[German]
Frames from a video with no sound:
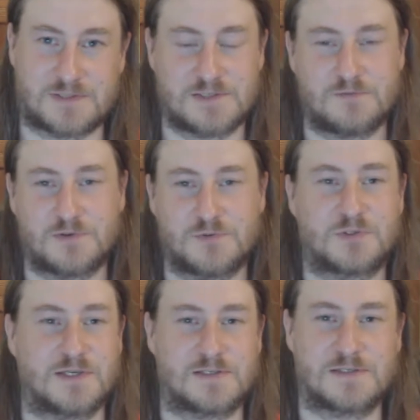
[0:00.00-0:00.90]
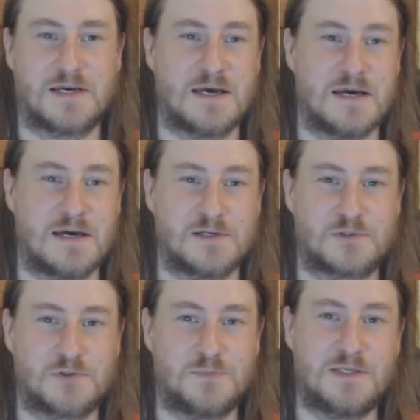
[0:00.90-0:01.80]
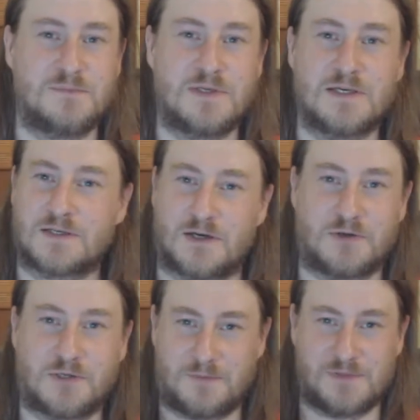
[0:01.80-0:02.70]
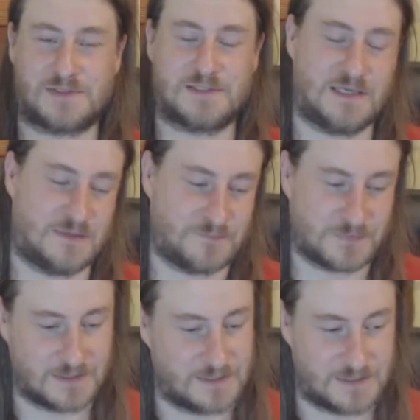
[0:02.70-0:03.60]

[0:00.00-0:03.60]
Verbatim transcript: etwas. Ich versuche das zu minimieren, auch damit Sie eben